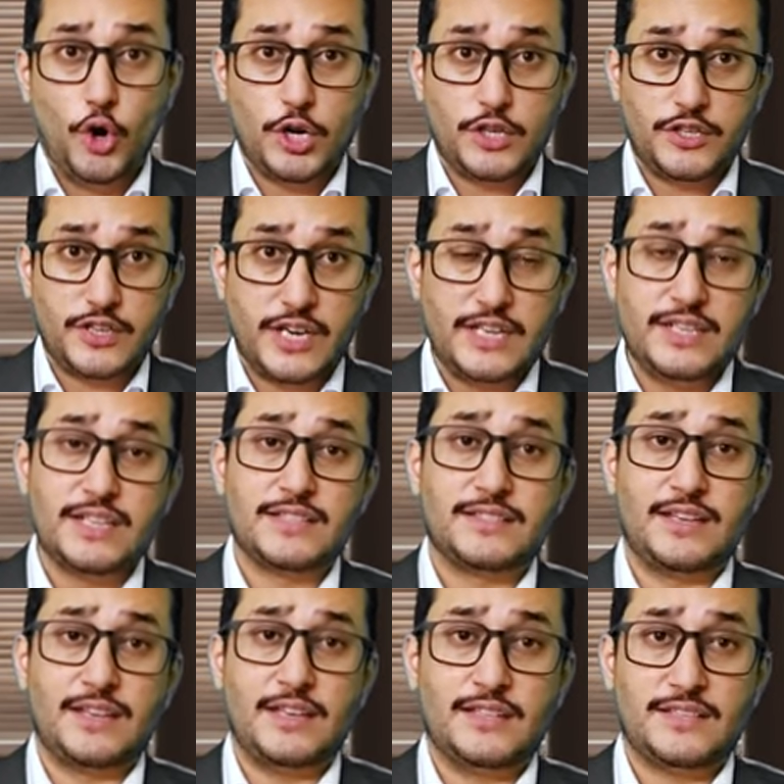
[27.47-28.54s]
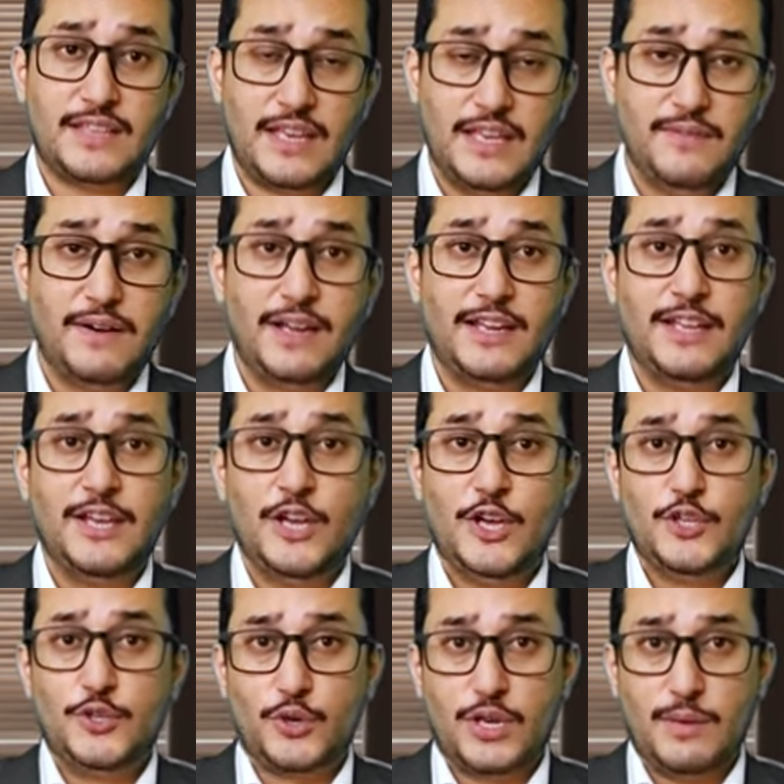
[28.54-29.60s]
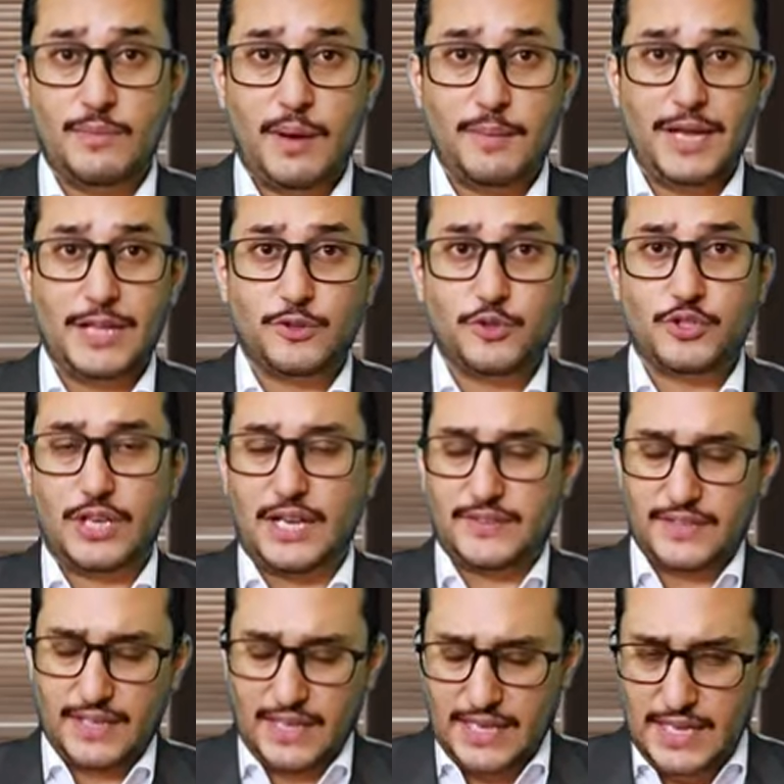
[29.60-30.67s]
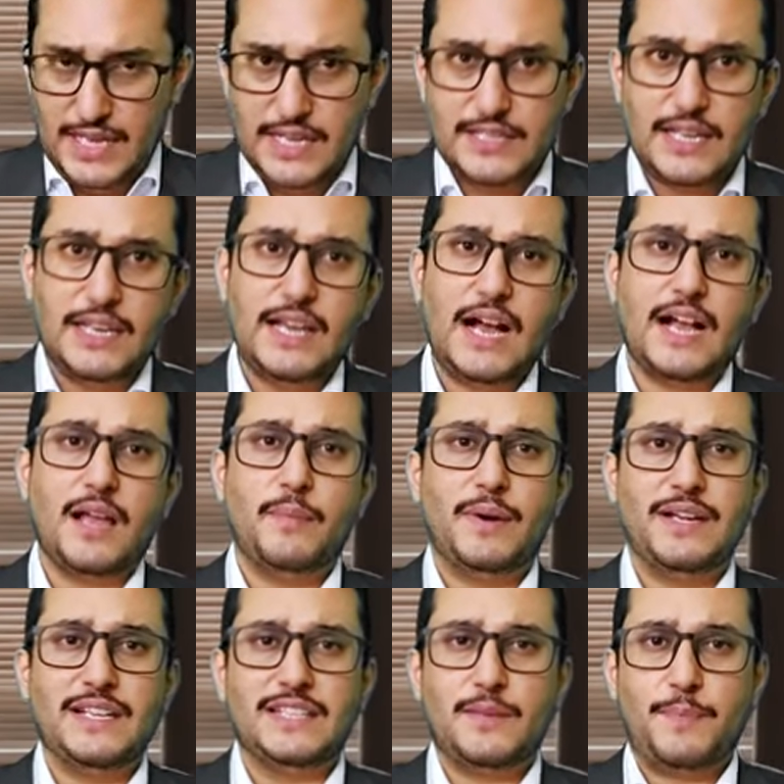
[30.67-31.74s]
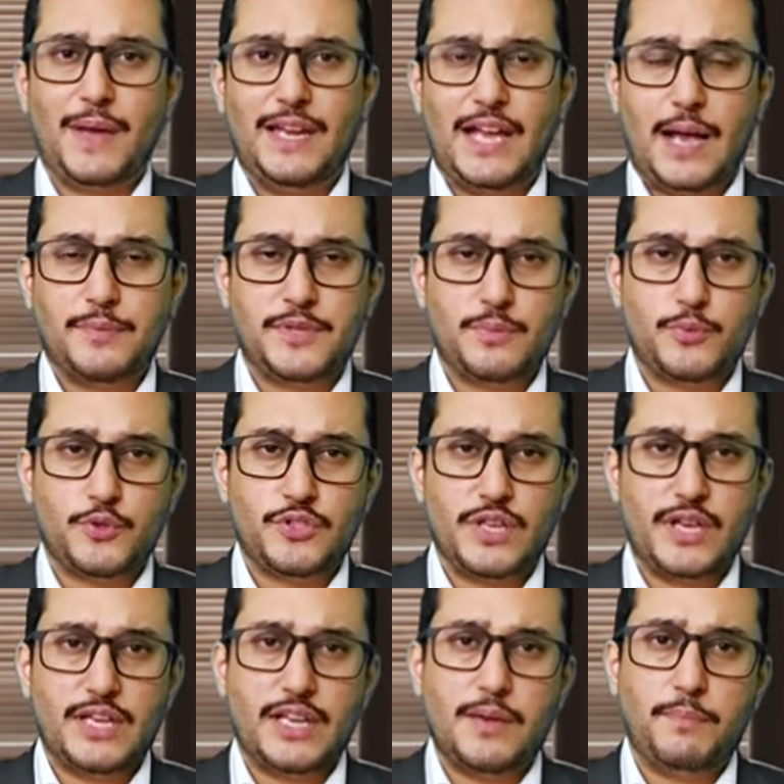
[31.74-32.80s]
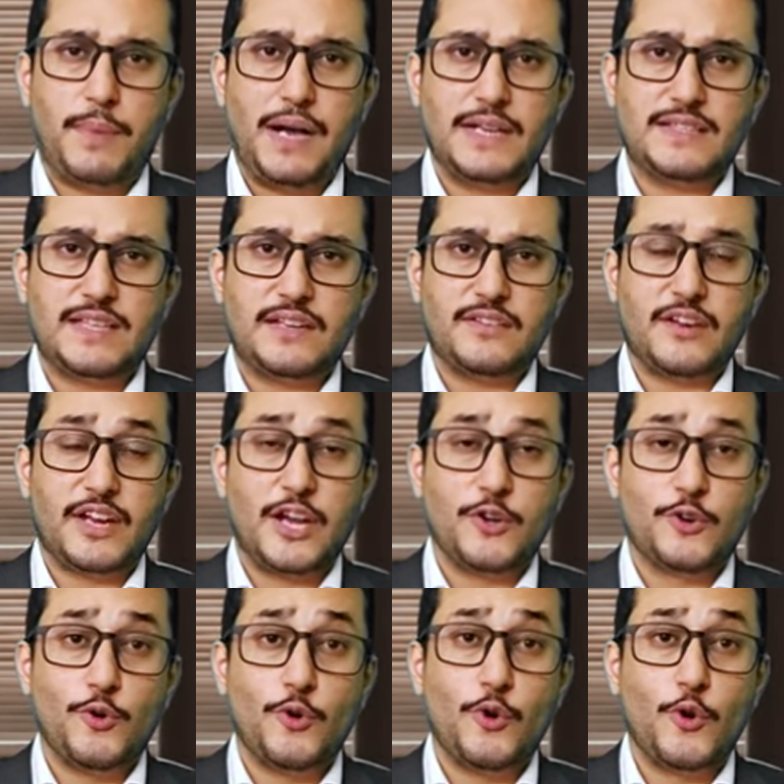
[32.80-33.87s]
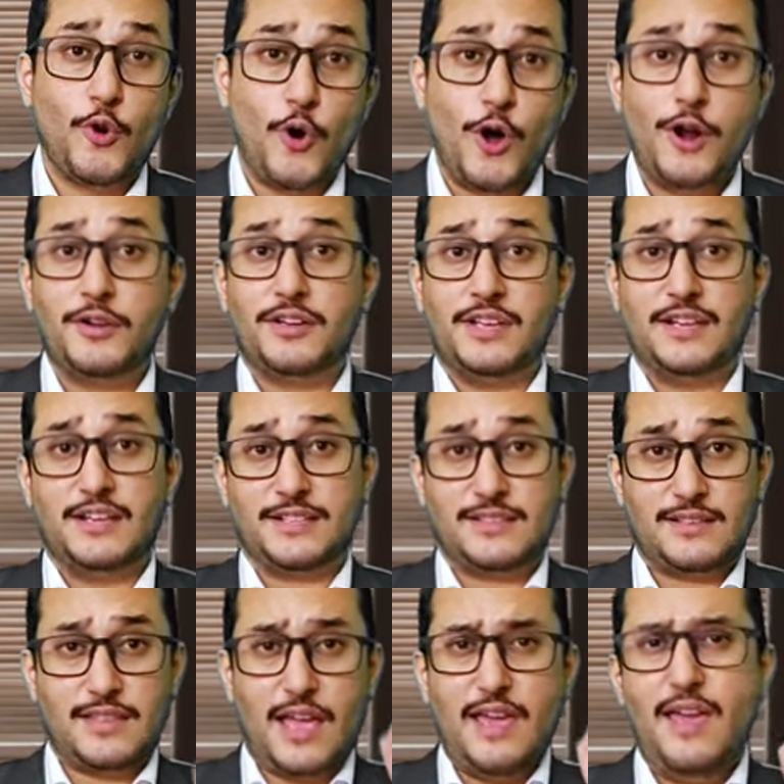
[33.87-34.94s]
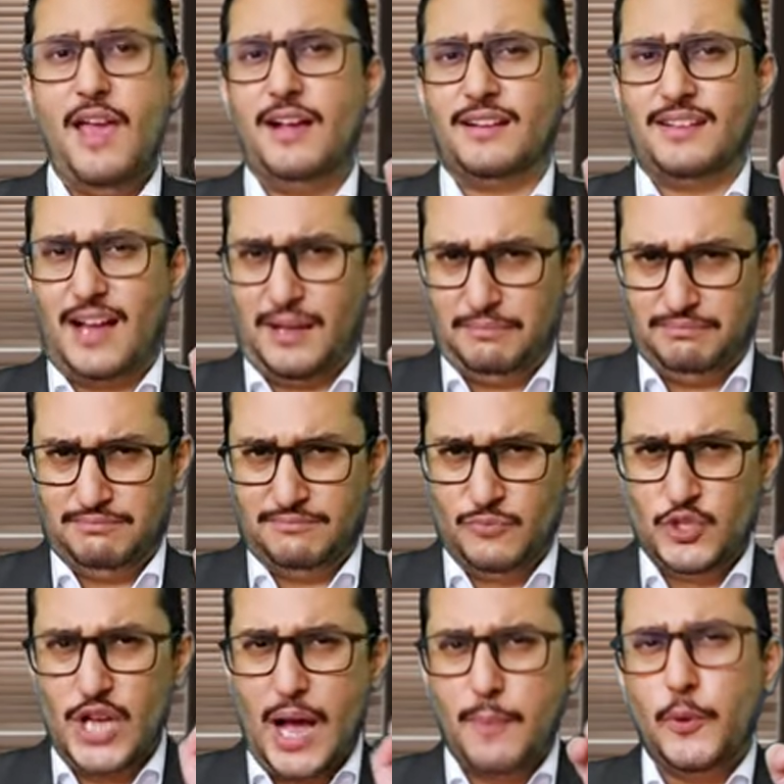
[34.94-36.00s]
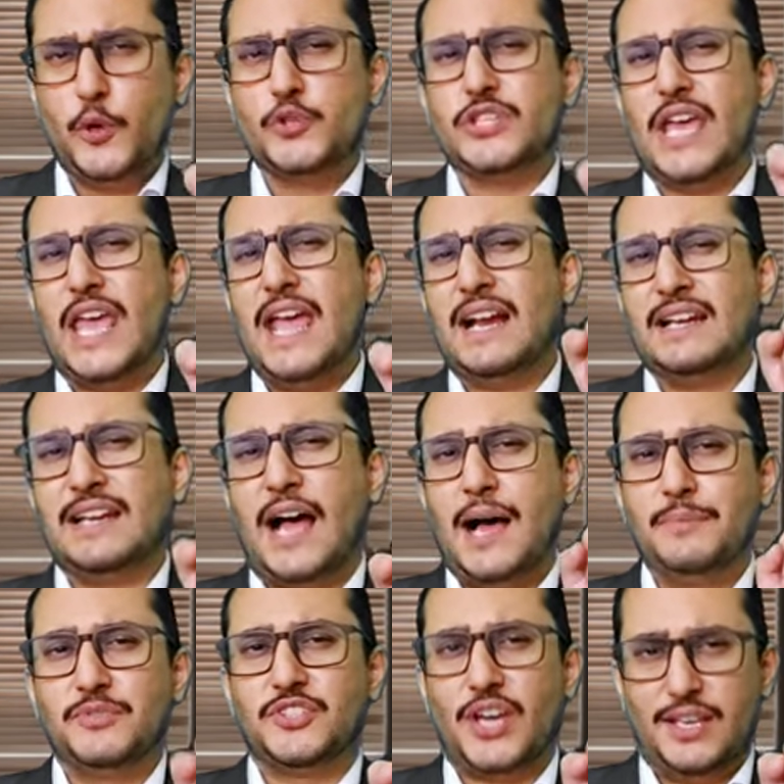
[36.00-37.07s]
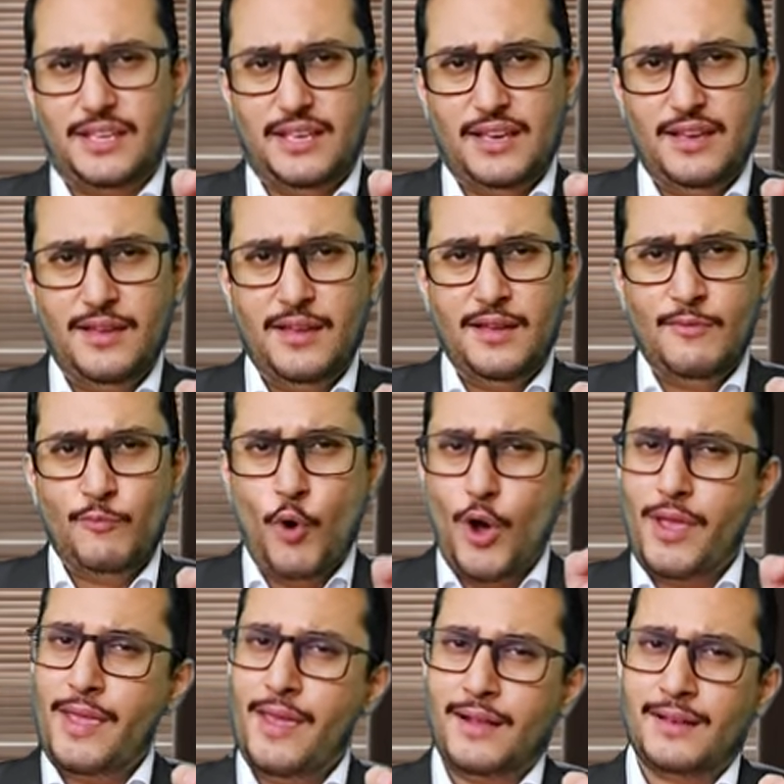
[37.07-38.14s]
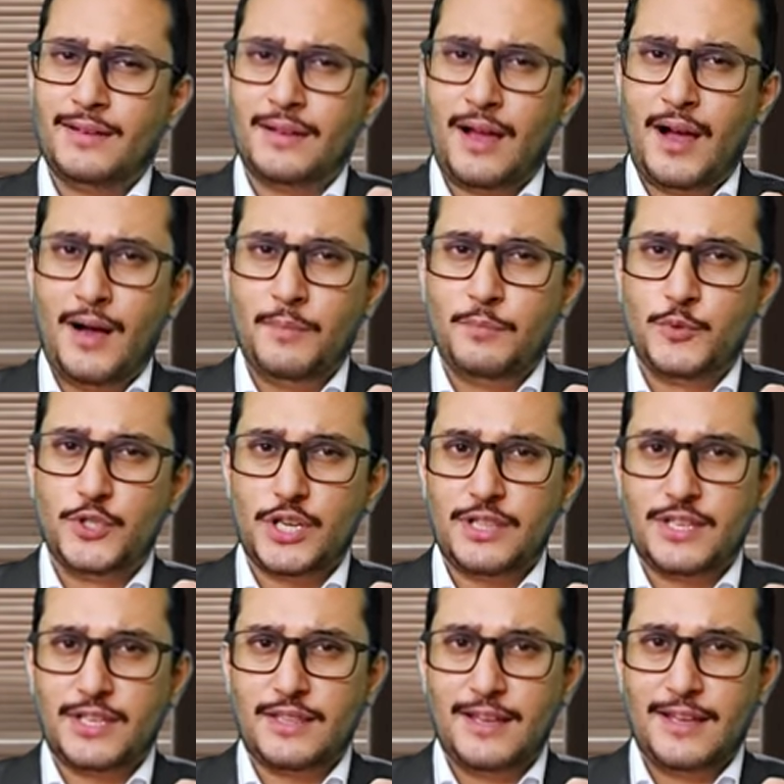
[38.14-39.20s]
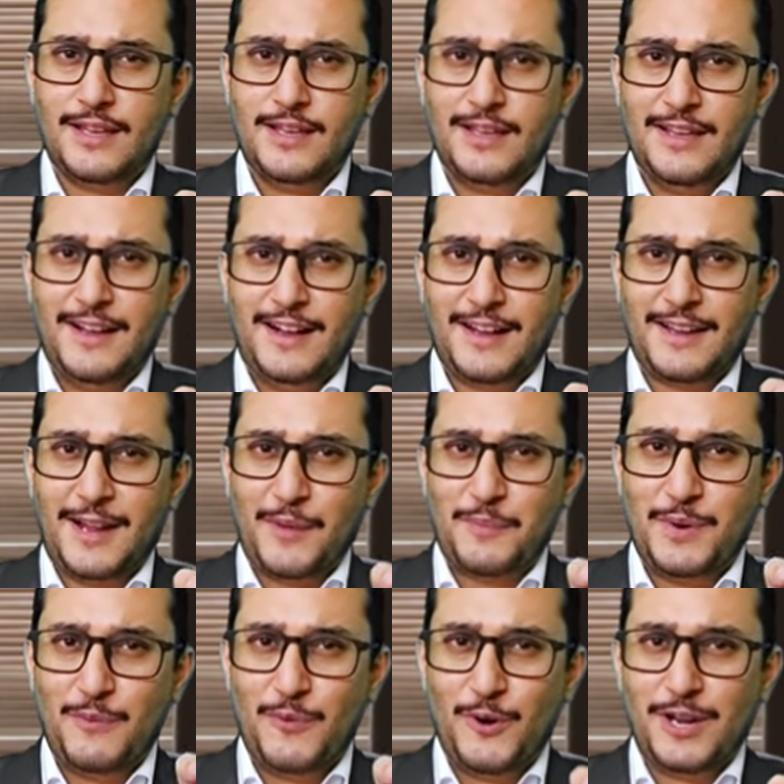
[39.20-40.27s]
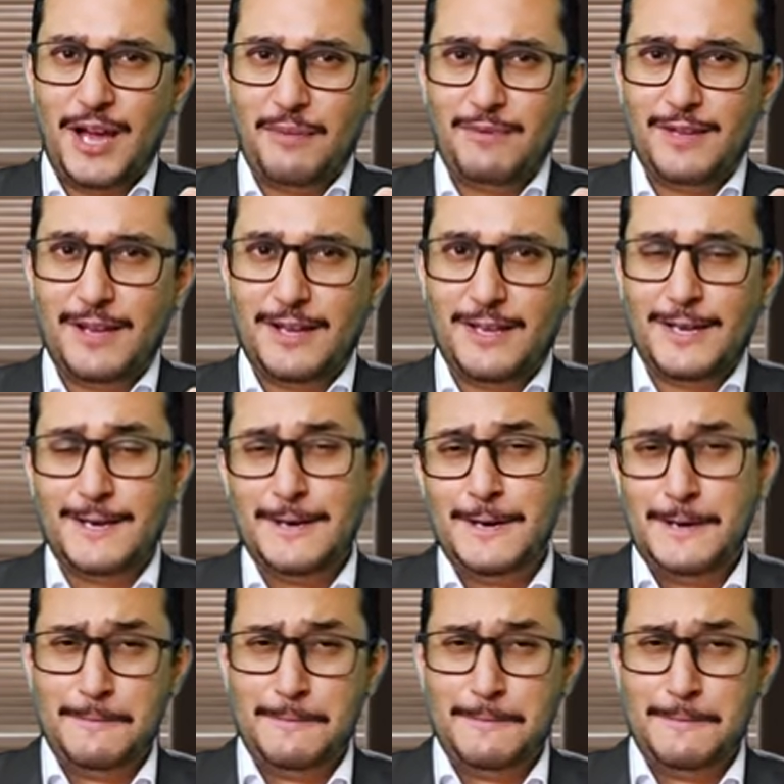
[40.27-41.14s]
और ट्रेनर्स चाहिए सही वाले जो कि मामला को चला सकें चलिए आगे बढ़ने से पहले आपसे पूछते हैं कि पाकिस्तान क्रिकेट को कौन ठीक कर सकता है एक नाम मुझे आप लोगों से एक नाम चाहिए वो एक नाम मुझे दे दें अगर आपने वो नाम लिया ना